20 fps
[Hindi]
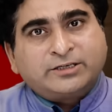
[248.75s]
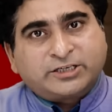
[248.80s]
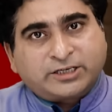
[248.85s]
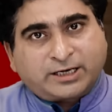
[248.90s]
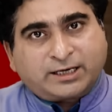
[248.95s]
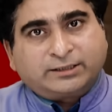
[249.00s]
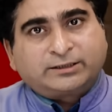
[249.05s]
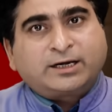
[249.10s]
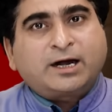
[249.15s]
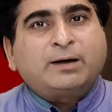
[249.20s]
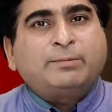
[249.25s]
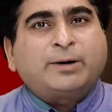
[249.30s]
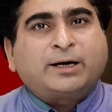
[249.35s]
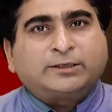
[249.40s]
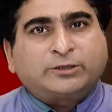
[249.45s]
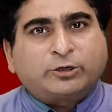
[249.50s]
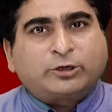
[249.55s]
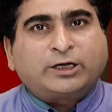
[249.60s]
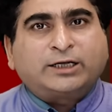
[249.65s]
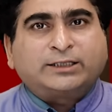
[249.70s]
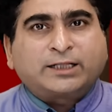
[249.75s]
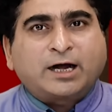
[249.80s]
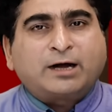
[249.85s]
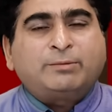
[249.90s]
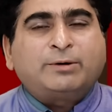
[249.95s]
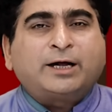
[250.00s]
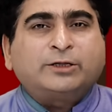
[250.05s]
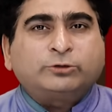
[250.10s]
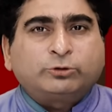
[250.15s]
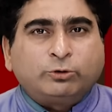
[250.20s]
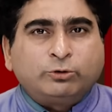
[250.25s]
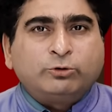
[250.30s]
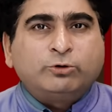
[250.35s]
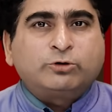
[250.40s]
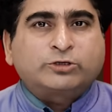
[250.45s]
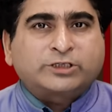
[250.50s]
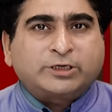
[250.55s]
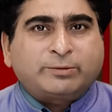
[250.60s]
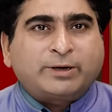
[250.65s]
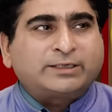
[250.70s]
सिकंदराबाद और हैदराबाद दो
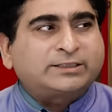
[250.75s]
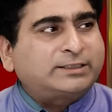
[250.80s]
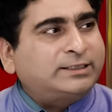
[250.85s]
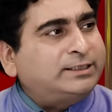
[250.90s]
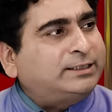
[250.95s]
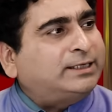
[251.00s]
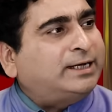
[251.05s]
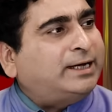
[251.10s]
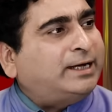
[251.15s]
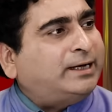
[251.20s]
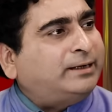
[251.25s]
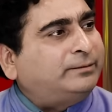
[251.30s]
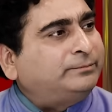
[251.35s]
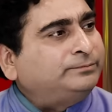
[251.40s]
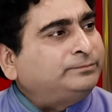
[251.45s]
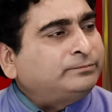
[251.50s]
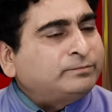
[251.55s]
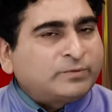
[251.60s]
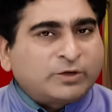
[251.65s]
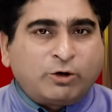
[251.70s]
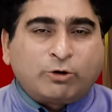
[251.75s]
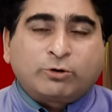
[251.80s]
लोकसभा सीट है हम्म।